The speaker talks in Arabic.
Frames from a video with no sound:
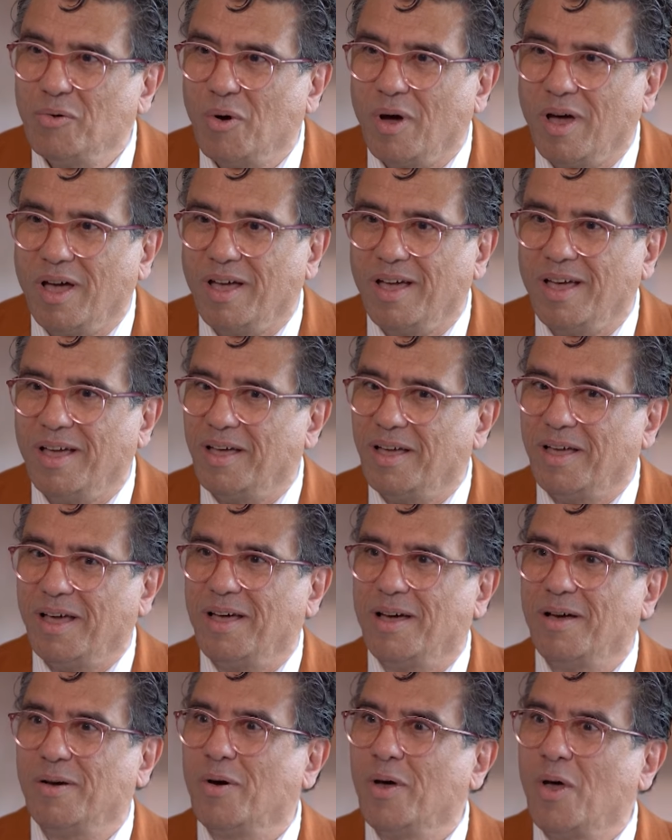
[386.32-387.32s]
و
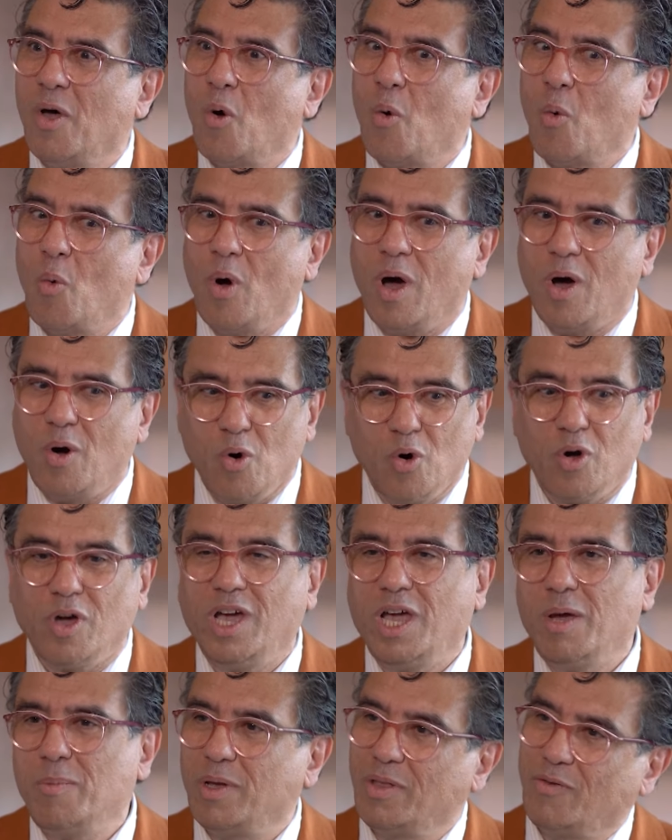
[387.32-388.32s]

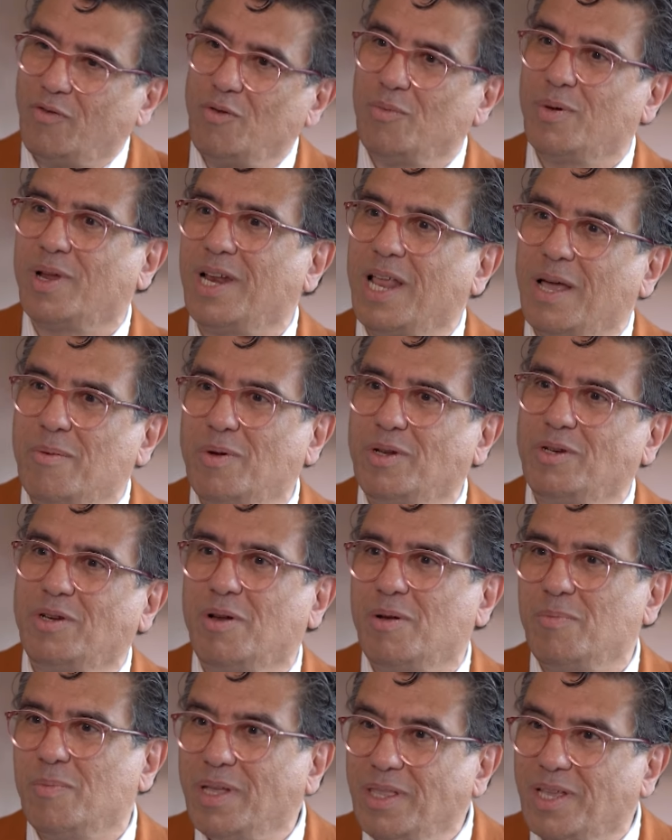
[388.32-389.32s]
وأقحمت في برنامج
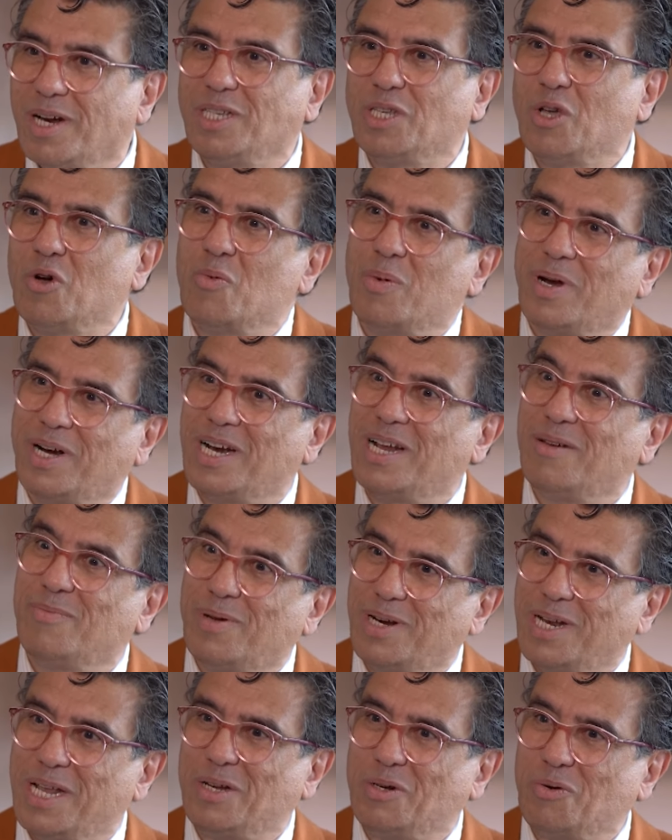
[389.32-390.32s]
المدرسة
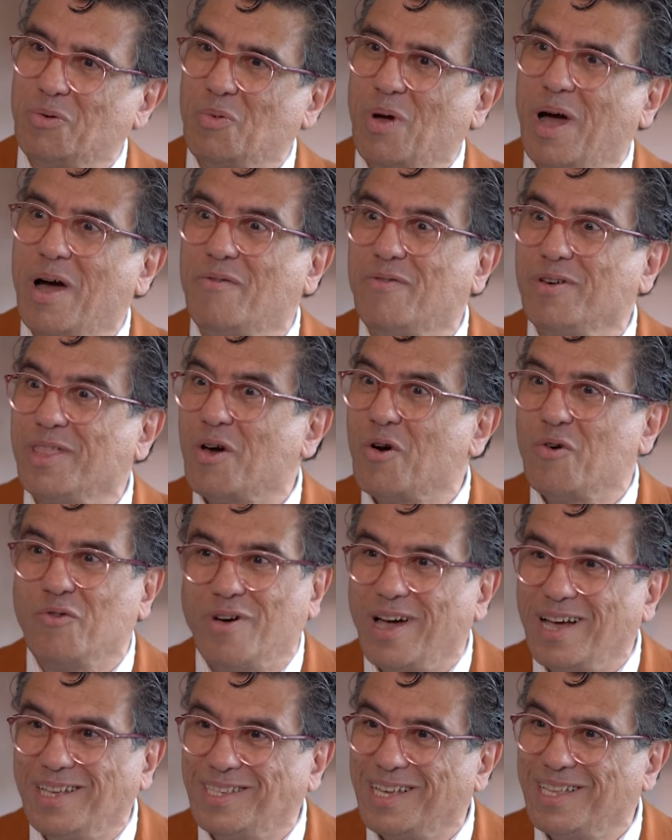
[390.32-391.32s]
وبرنامج المحافظة
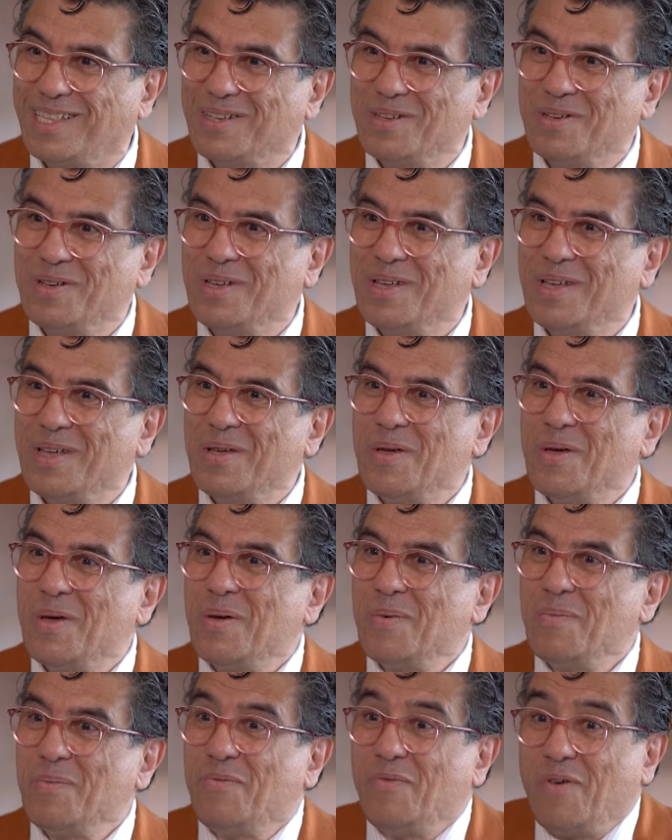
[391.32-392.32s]
وفازت
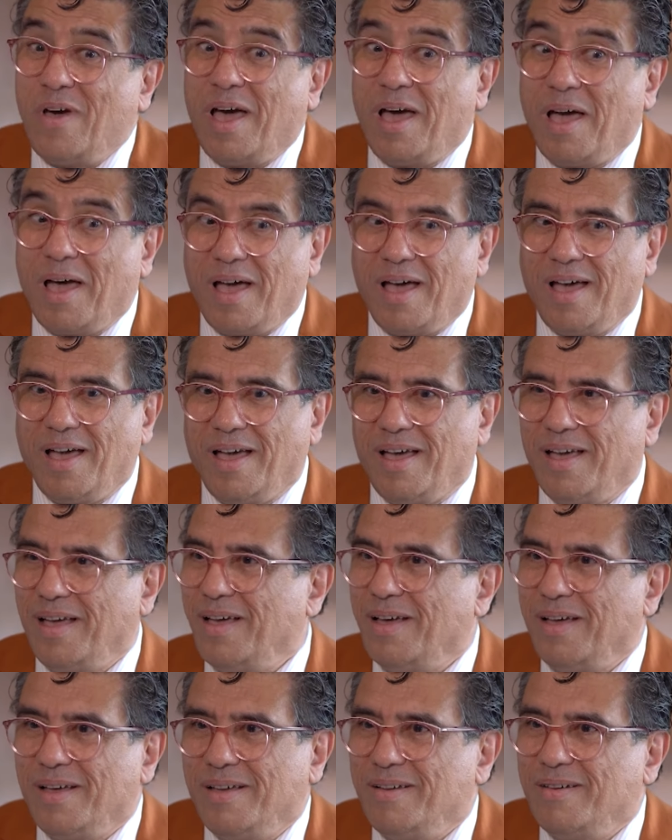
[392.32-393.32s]
ف
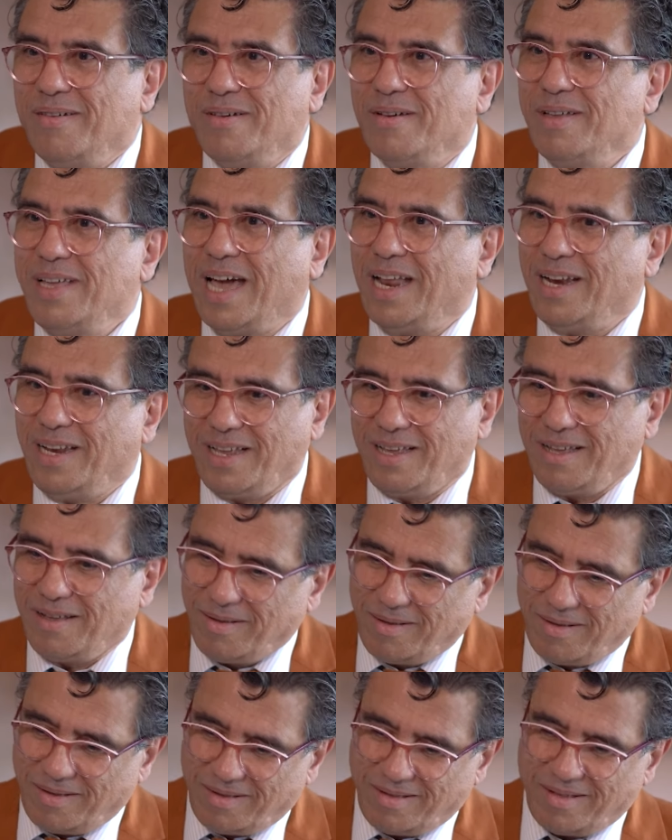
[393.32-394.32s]
آه، يعني
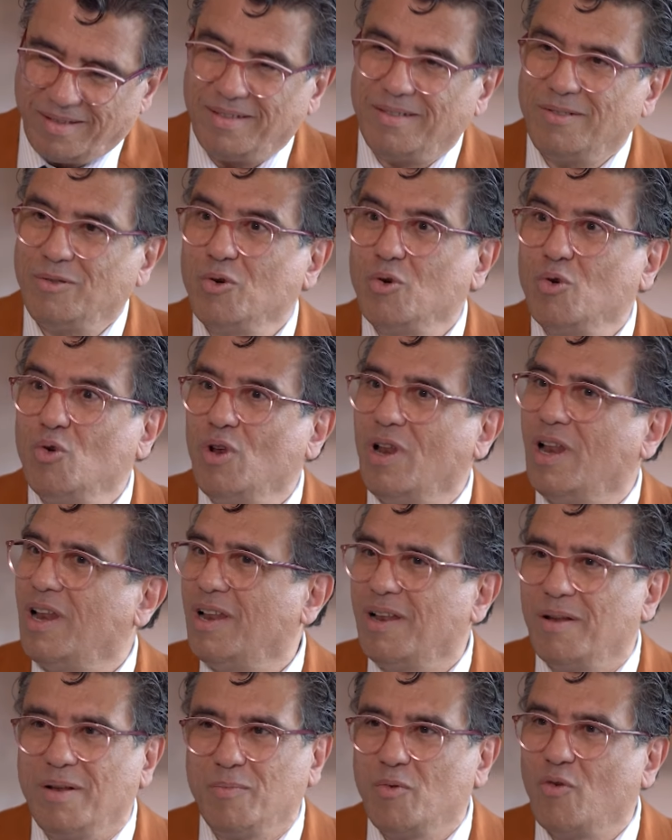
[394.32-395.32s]
آه،
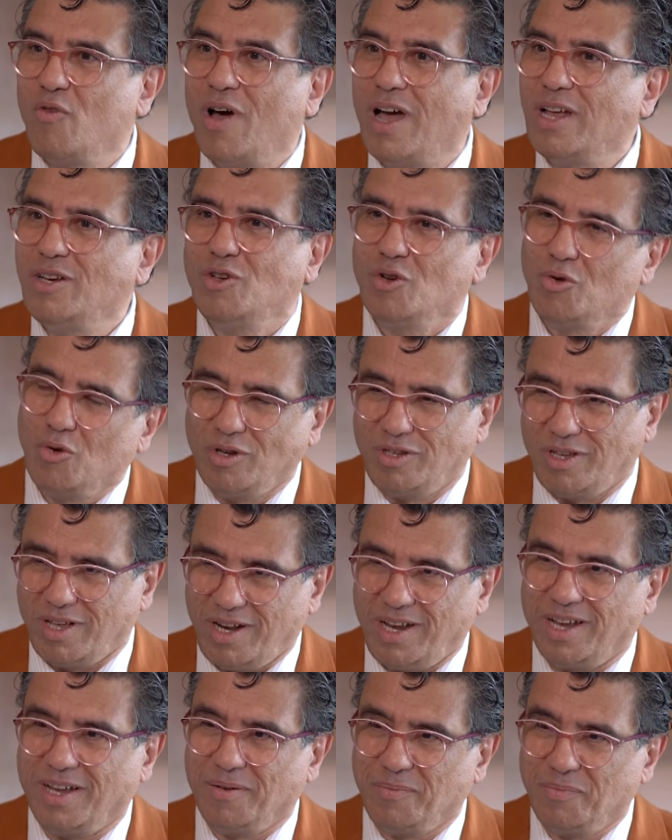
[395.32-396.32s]
دخول مفاجئ
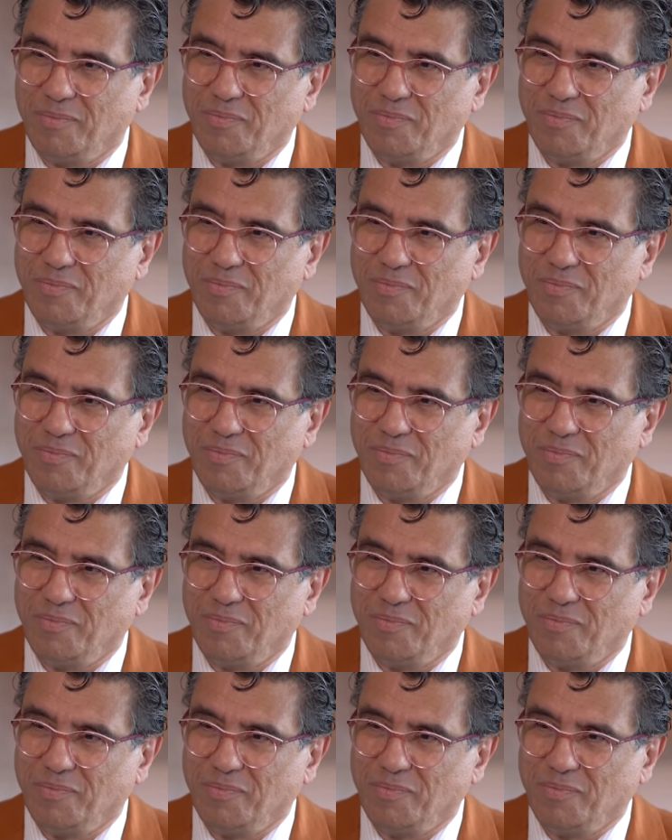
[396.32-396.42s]
وسريع